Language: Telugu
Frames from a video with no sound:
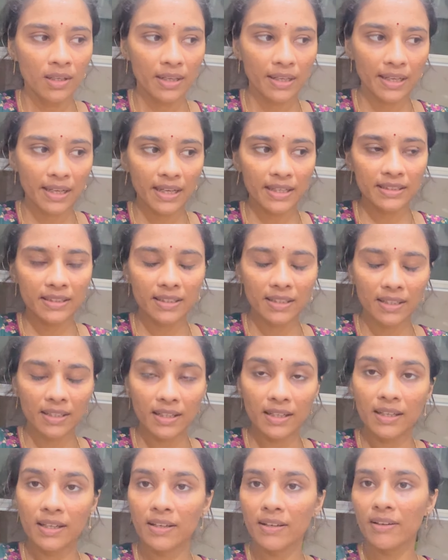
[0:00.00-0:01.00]
ఇంకైతే
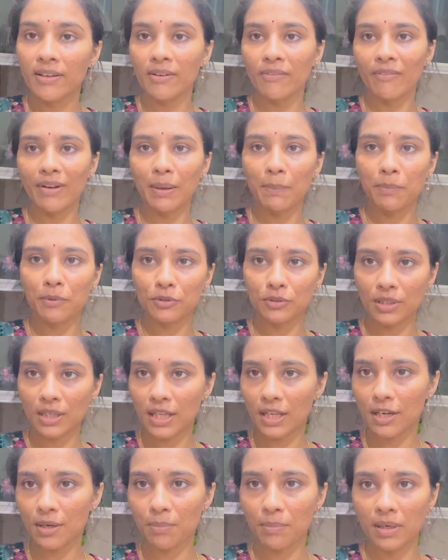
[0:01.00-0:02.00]

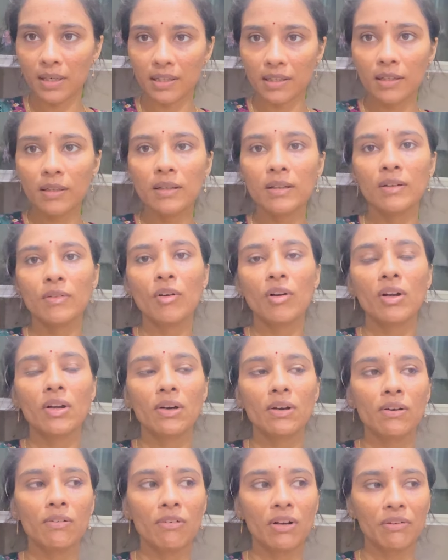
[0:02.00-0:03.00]
వెళ్ళిపోతున్నారనమాట ఒక
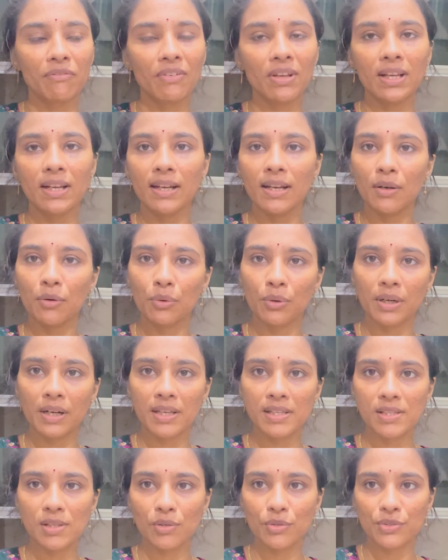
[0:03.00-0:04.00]
వన్ వీక్ అలా
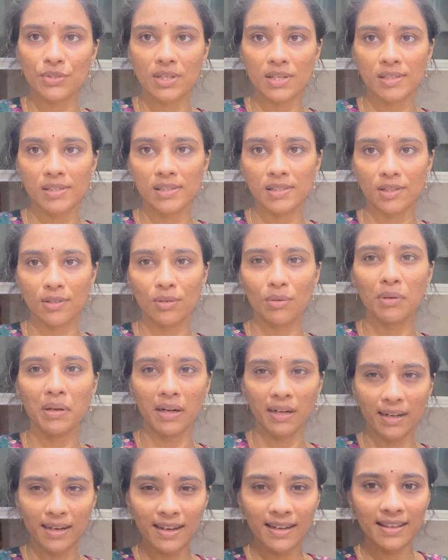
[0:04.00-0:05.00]
ఉండేసి వచ్చేస్తారు
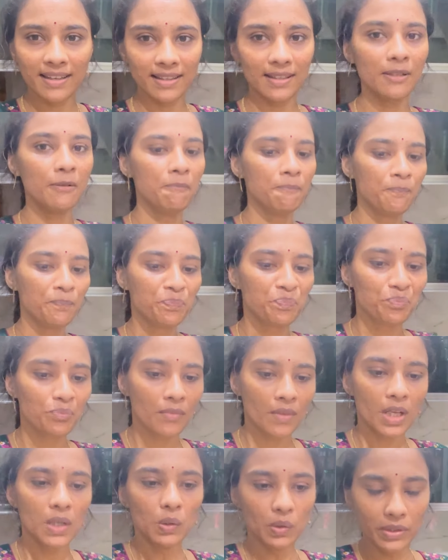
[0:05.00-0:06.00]
ఎండలకి
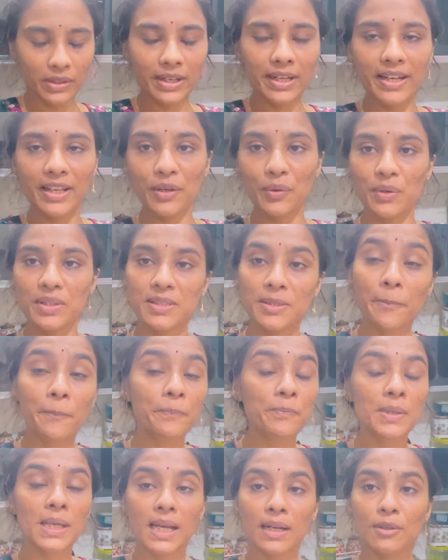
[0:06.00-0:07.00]
ఉండలేరు అని
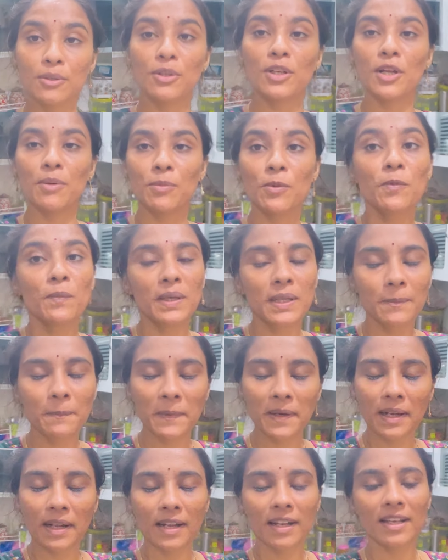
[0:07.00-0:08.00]
చెప్పి అంటున్నాము బట్
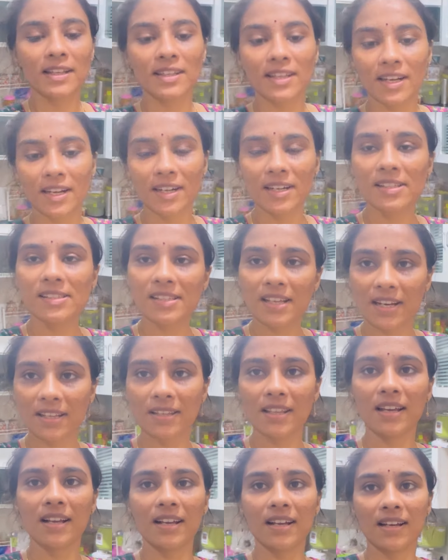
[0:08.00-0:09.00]
పిల్లలు కదా అండి
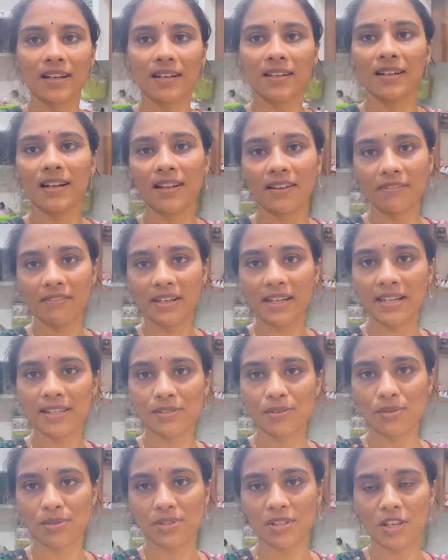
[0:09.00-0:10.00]
సరదాగా అట్లా
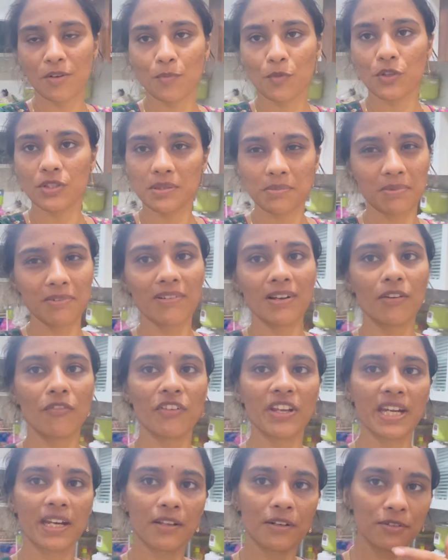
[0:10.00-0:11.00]
వెళ్ళేసి వస్తాము అందుకు వాళ్ళు
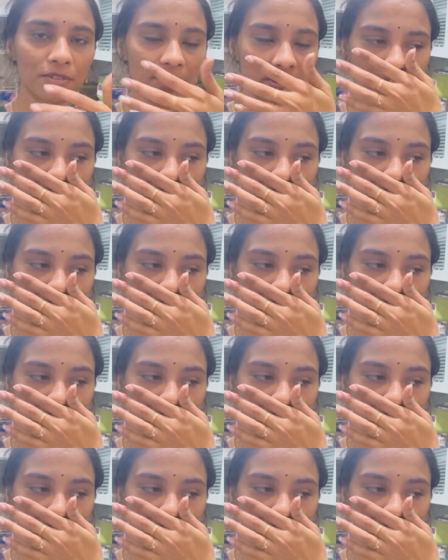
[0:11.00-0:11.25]
తినరు